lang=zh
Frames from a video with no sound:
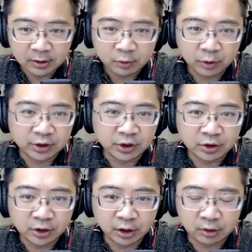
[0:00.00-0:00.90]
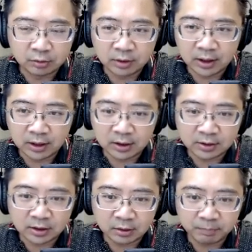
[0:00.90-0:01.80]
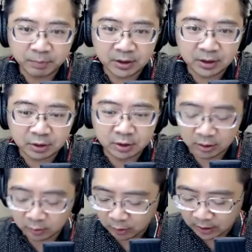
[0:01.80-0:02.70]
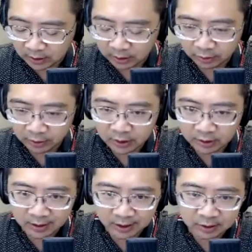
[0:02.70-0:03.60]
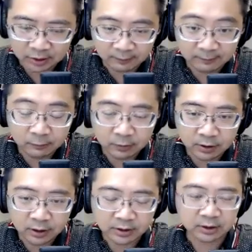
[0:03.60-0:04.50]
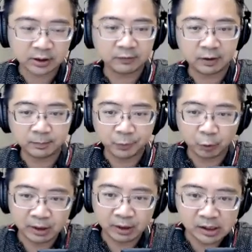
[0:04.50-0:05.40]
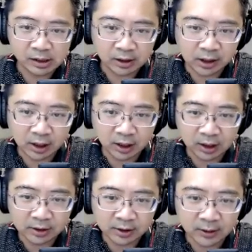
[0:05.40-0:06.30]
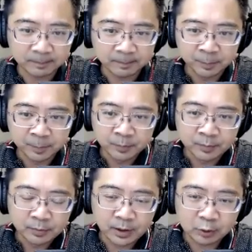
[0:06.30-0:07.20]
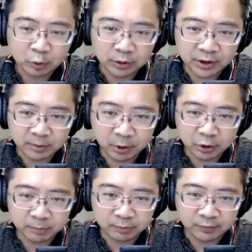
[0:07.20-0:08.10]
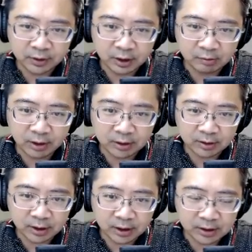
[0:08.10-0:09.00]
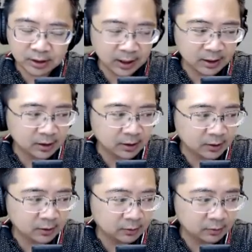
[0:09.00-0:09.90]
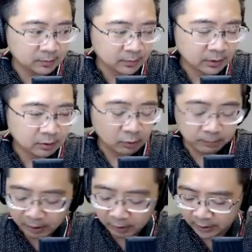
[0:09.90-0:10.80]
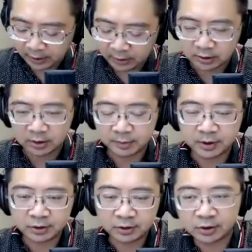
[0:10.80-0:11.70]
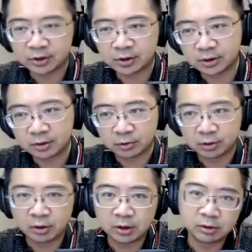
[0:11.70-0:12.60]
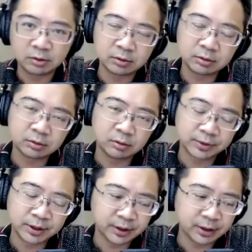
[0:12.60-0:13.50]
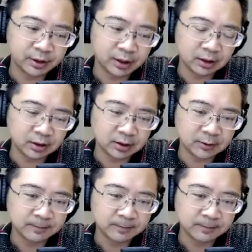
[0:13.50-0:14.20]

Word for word: 运行之后，那整个币的话有一个很大的涨幅啊。那这个地方我们带大家来看一下。那除了这个 merge 部分，另外那以太的我们宝二爷这边支持所有矿工，我们前两天跟大家讲。